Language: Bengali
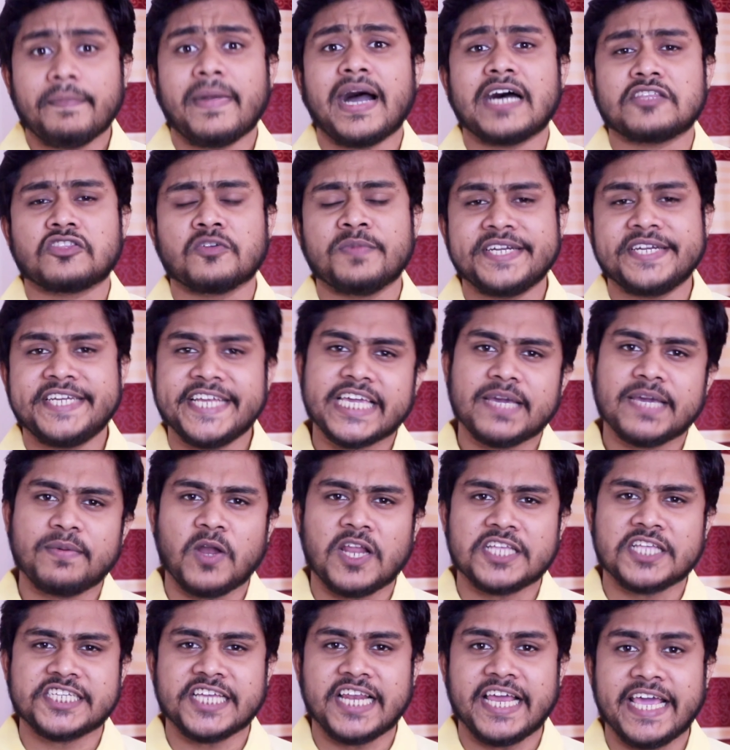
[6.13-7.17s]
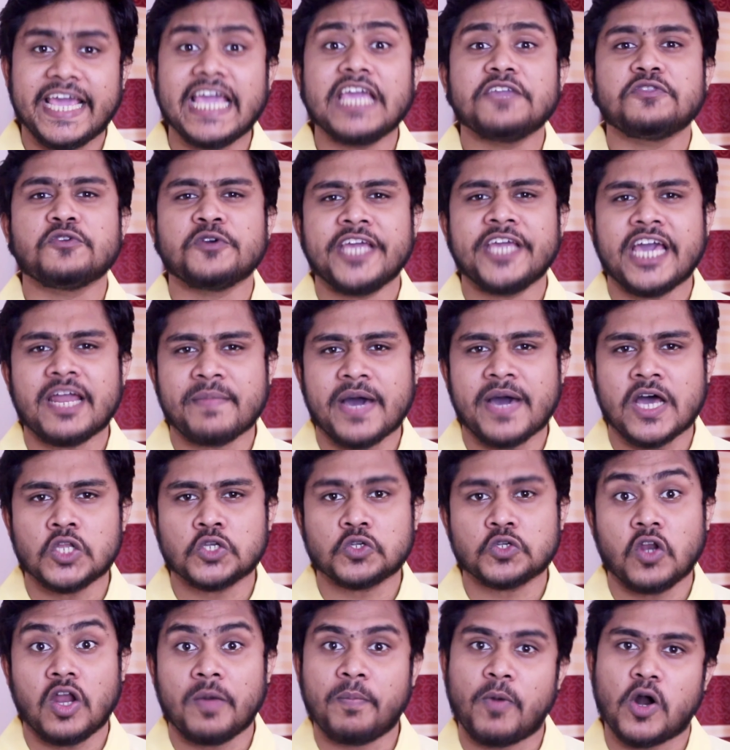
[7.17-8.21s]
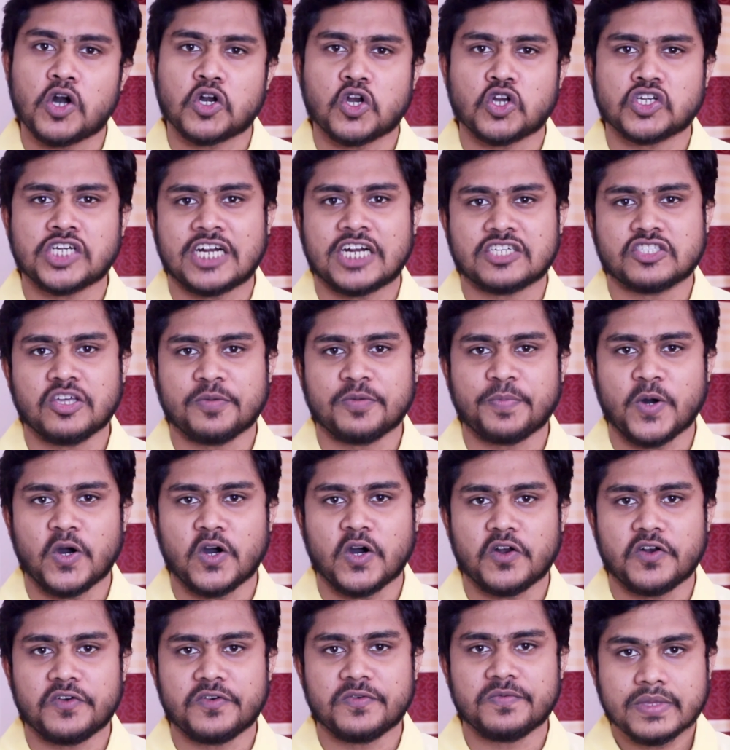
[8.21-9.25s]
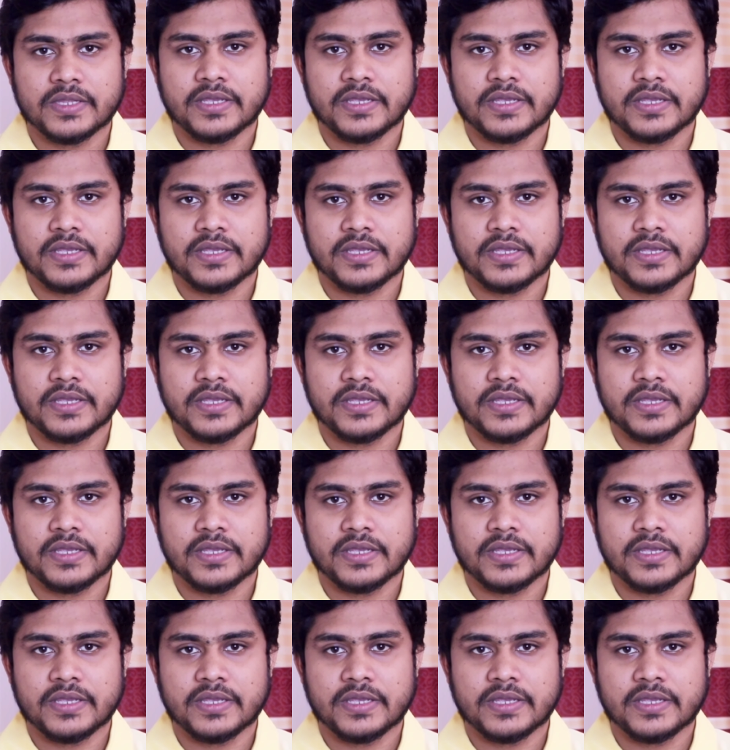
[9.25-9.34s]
মা তুমি ঠিকই বলেছিলে এই দুনিয়ার মানুষগুলো বড্ড স্বার্থপর